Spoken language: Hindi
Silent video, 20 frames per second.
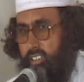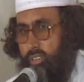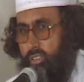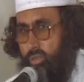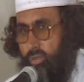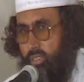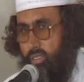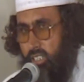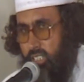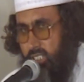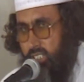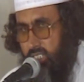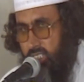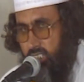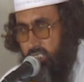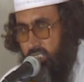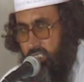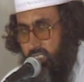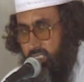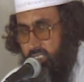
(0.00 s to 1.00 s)
तो
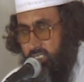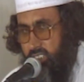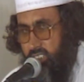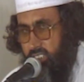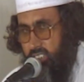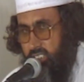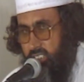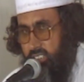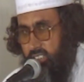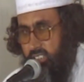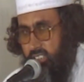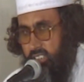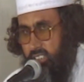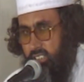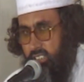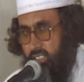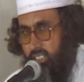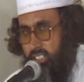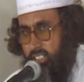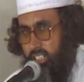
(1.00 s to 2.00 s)
देखिए
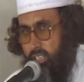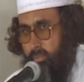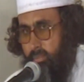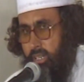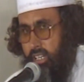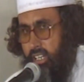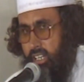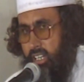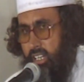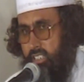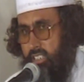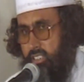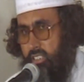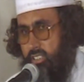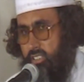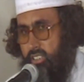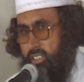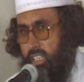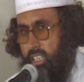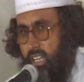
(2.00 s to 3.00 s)
नमाज
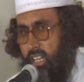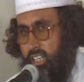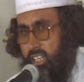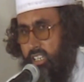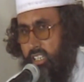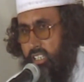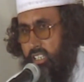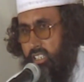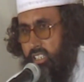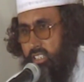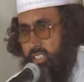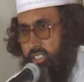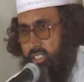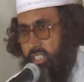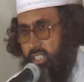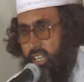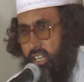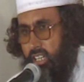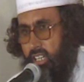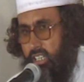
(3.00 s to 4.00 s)
सारी की
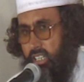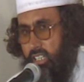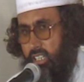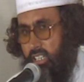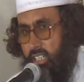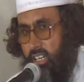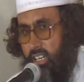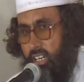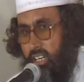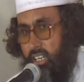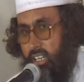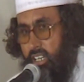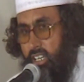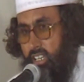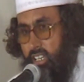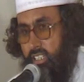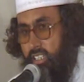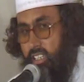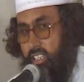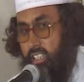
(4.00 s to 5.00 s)
सारी
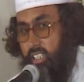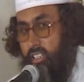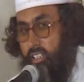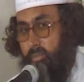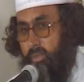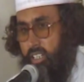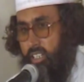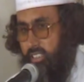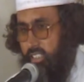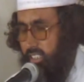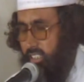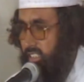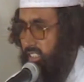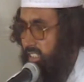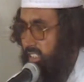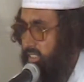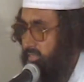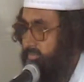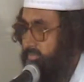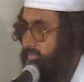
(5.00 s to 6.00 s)
अल्लाह की इबादत है